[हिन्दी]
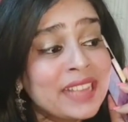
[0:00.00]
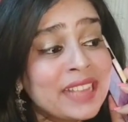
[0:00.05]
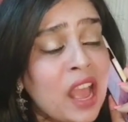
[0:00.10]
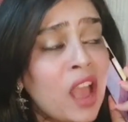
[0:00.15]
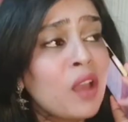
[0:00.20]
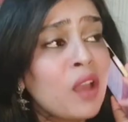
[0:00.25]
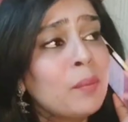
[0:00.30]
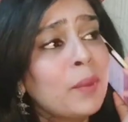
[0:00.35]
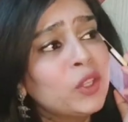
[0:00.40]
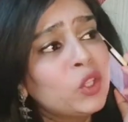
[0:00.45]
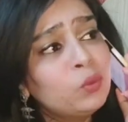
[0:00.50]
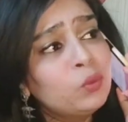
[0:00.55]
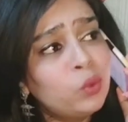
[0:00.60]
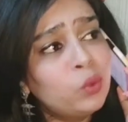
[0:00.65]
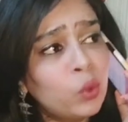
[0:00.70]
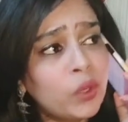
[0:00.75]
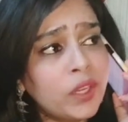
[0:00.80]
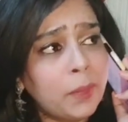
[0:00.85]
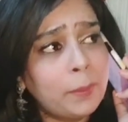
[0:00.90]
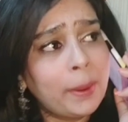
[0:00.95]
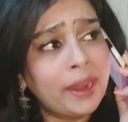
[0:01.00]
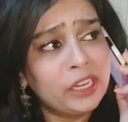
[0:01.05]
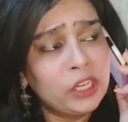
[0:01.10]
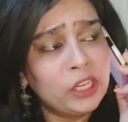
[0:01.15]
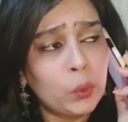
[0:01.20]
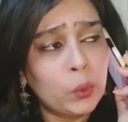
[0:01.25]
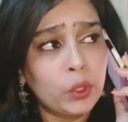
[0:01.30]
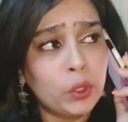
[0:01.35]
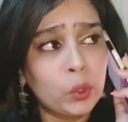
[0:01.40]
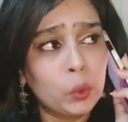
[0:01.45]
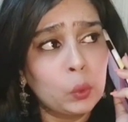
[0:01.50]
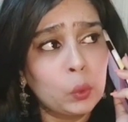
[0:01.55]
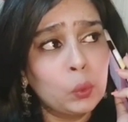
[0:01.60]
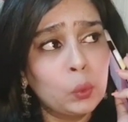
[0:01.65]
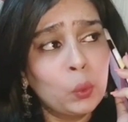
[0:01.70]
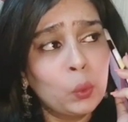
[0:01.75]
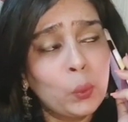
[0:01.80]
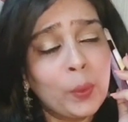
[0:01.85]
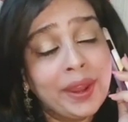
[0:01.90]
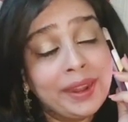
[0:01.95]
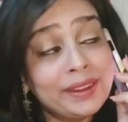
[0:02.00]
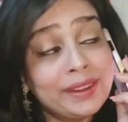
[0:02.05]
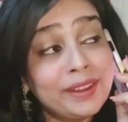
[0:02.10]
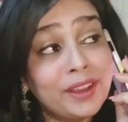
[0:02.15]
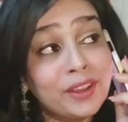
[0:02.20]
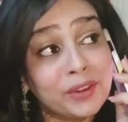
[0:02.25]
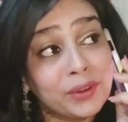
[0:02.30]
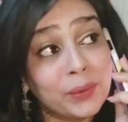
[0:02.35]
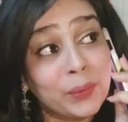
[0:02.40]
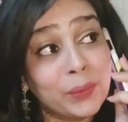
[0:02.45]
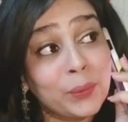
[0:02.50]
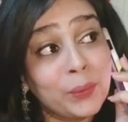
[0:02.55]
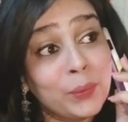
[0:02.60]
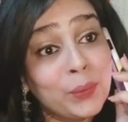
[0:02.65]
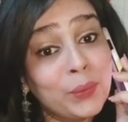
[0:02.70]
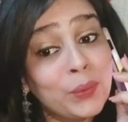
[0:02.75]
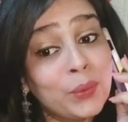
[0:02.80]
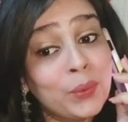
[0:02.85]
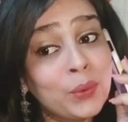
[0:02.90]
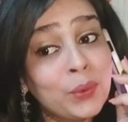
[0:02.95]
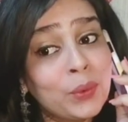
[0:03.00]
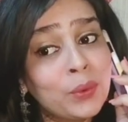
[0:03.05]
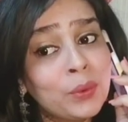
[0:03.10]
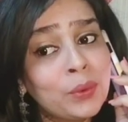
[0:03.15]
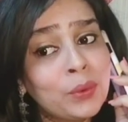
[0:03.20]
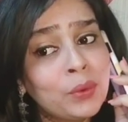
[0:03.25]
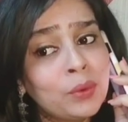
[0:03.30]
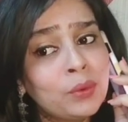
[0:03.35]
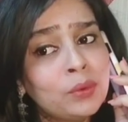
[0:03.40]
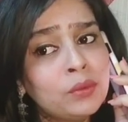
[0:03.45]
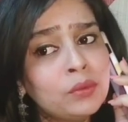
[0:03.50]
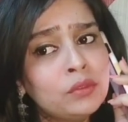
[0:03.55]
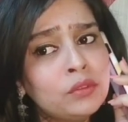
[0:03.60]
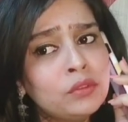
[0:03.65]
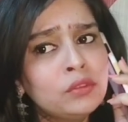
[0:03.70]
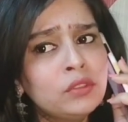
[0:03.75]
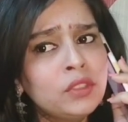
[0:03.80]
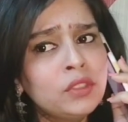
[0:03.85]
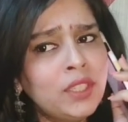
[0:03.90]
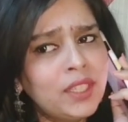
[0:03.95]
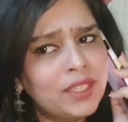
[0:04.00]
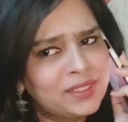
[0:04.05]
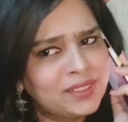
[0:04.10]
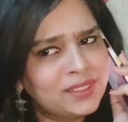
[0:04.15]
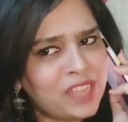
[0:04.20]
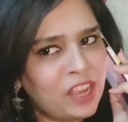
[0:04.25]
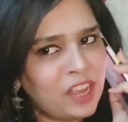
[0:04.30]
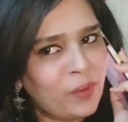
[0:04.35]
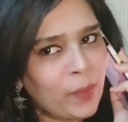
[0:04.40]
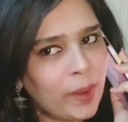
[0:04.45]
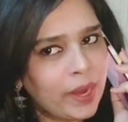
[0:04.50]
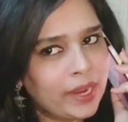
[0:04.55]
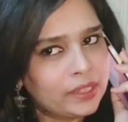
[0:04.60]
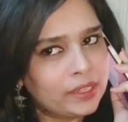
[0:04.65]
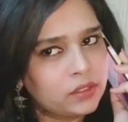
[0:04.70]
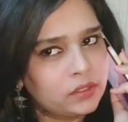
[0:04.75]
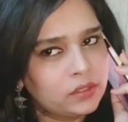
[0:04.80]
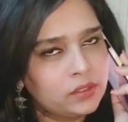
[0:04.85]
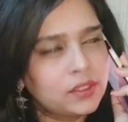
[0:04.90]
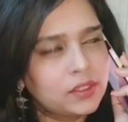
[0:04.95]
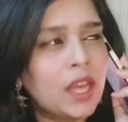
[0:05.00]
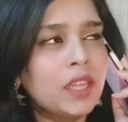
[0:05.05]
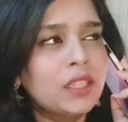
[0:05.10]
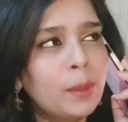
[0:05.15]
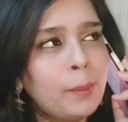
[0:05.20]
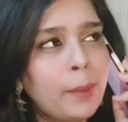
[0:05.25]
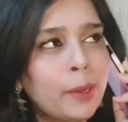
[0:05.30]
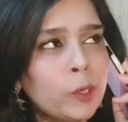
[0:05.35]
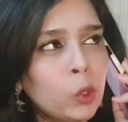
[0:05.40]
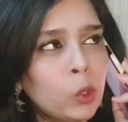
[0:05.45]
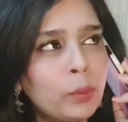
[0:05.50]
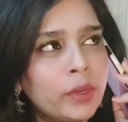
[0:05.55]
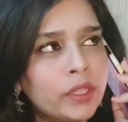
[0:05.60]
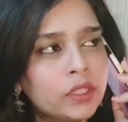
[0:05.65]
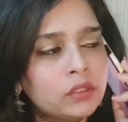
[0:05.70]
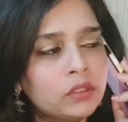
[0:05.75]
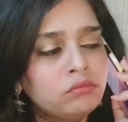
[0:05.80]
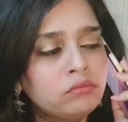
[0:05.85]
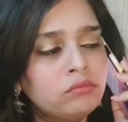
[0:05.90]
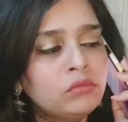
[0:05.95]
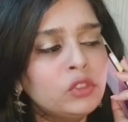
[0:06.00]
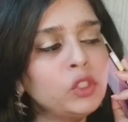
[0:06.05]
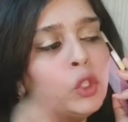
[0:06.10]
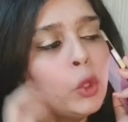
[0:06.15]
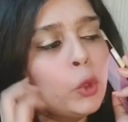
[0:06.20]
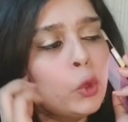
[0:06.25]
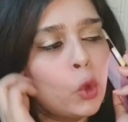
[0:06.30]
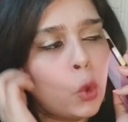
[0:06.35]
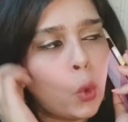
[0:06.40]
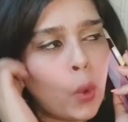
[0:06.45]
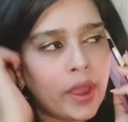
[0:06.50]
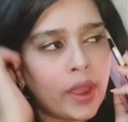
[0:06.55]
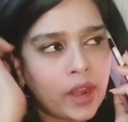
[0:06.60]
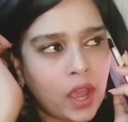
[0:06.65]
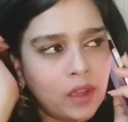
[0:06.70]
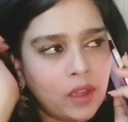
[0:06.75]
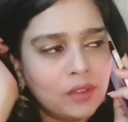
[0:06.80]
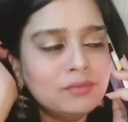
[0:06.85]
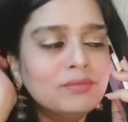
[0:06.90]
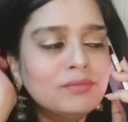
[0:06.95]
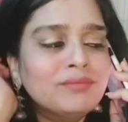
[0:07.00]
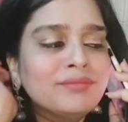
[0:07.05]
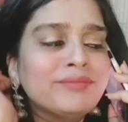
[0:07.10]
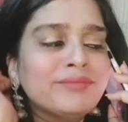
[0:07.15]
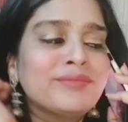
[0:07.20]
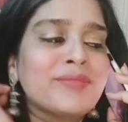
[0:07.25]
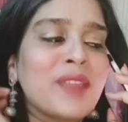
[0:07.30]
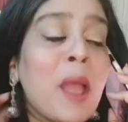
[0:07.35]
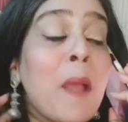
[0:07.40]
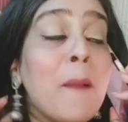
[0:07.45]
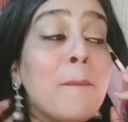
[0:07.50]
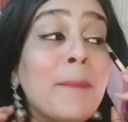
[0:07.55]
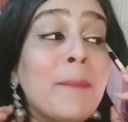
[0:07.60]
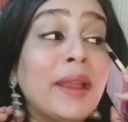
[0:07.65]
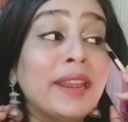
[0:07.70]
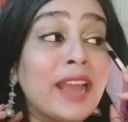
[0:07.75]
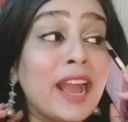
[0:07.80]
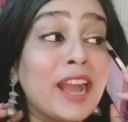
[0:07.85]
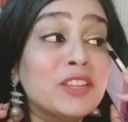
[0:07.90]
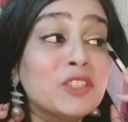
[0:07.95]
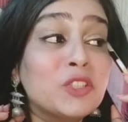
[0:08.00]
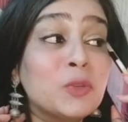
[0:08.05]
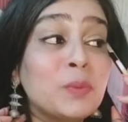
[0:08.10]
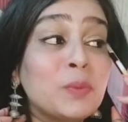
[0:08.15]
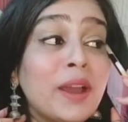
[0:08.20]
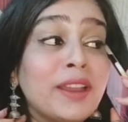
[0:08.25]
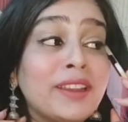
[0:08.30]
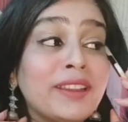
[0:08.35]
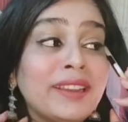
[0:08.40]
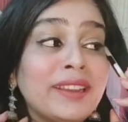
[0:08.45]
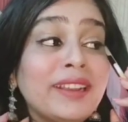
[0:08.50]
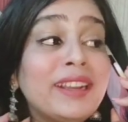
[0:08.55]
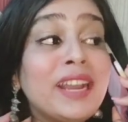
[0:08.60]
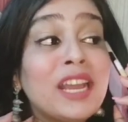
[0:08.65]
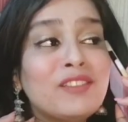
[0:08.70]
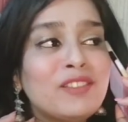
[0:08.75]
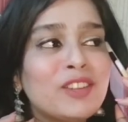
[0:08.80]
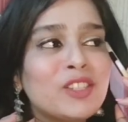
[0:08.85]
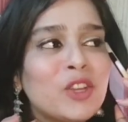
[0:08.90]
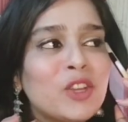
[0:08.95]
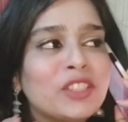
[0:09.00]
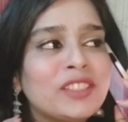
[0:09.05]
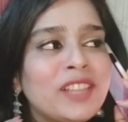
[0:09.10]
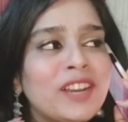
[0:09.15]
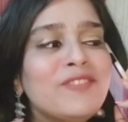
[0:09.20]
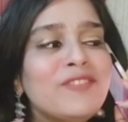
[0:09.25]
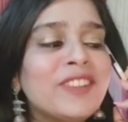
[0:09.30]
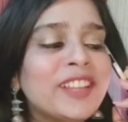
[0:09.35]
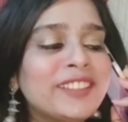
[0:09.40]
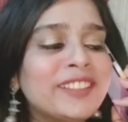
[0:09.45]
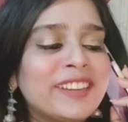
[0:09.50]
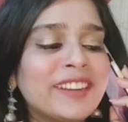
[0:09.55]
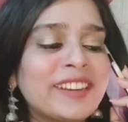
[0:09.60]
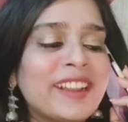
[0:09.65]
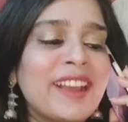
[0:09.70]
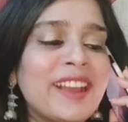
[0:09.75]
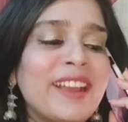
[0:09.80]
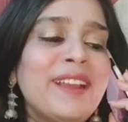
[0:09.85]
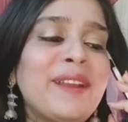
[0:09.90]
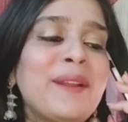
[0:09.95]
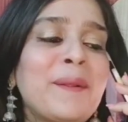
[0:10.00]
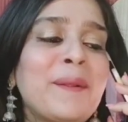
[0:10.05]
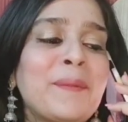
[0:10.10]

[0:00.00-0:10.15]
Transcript: मैं तो भूखी बैठी हुई हूँ वेट कर रही हूँ किसका वेट ज़्यादा बनो मत यू you नो know, है ना मैंने आज तुम्हारे लिए करवा चौथ का व्रत रखा है